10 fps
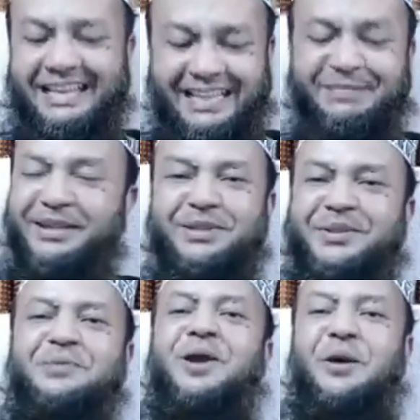ইবাদত
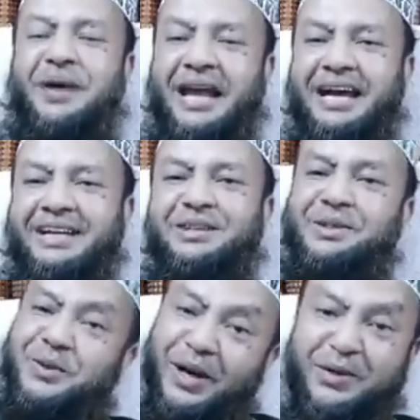কবুল হবে না কিন্তু
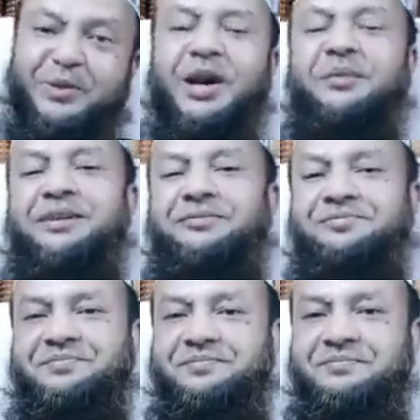দোয়া কবুল হবে
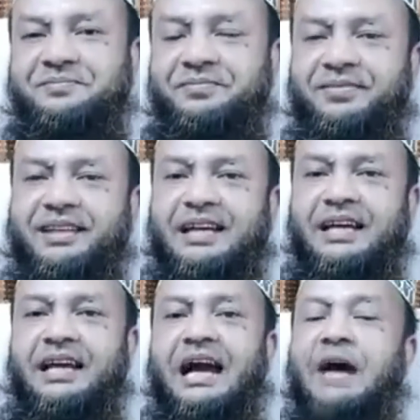
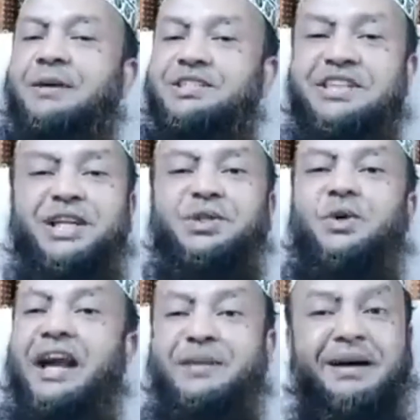আবার যে
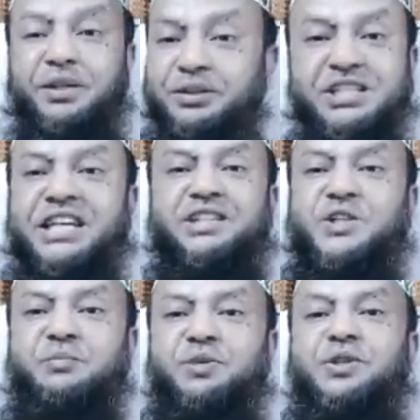দোয়া এবাদতের সাথে
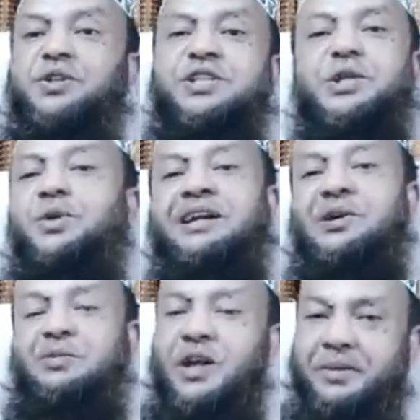সম্পৃক্ত সে দোয়াটা
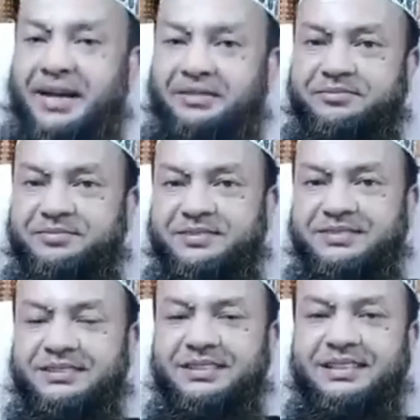কবুল হবে না
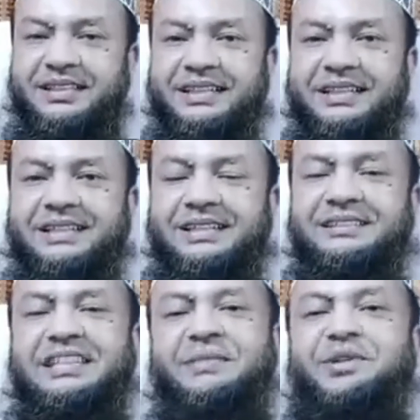
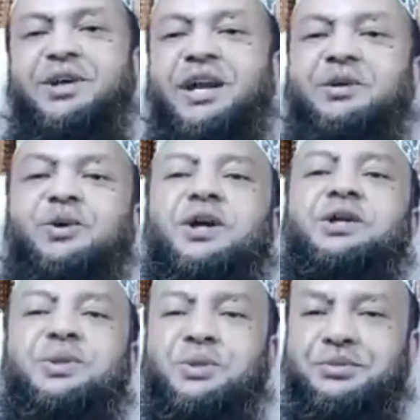যেমন ধরেন কোনো
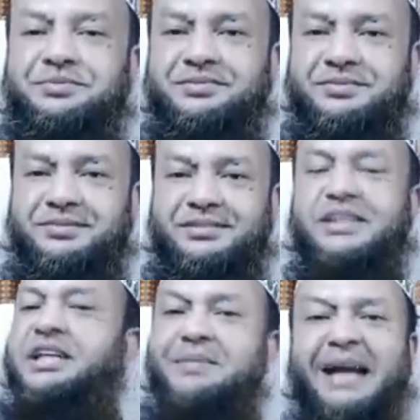হিন্দু তো
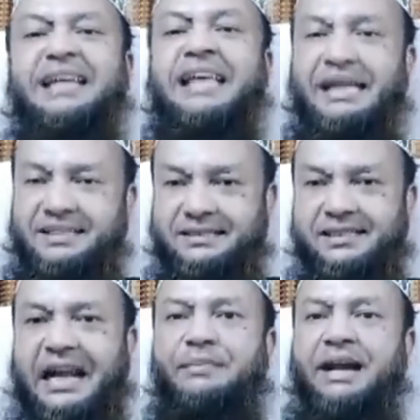ইমানই নাই
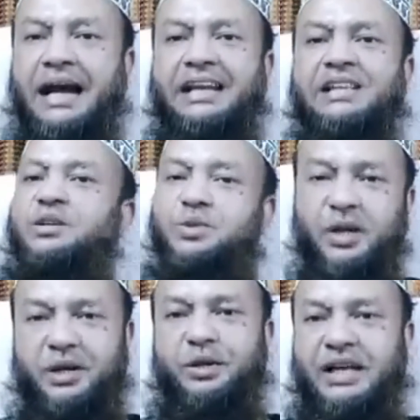খাবার হালাল তো
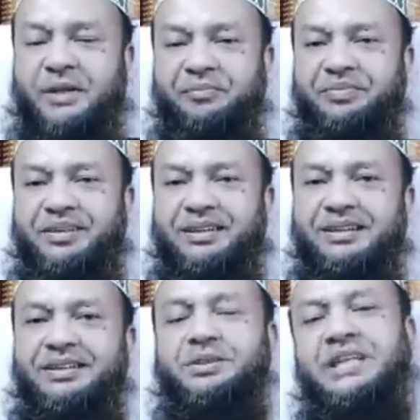দূরের কথা
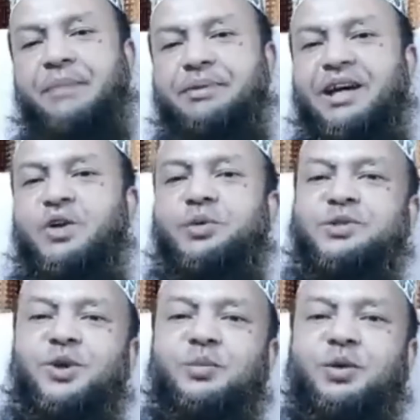যদি আপনি তার উপর
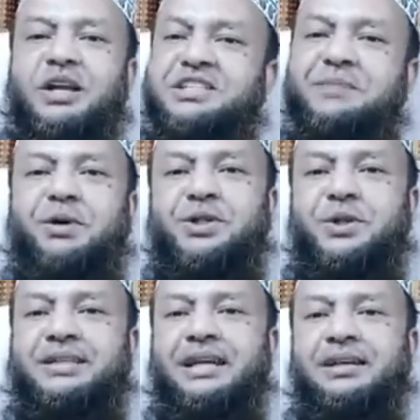জুলুম করেন সে
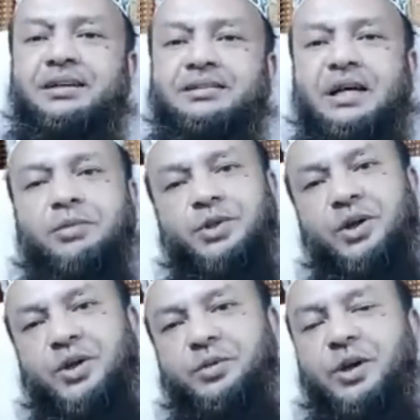বদোয়াদে তার
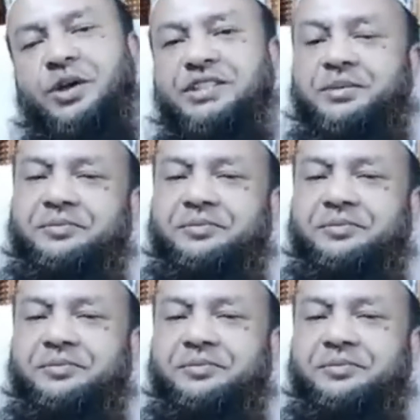বদোয়া কবুল হয়ে যাবে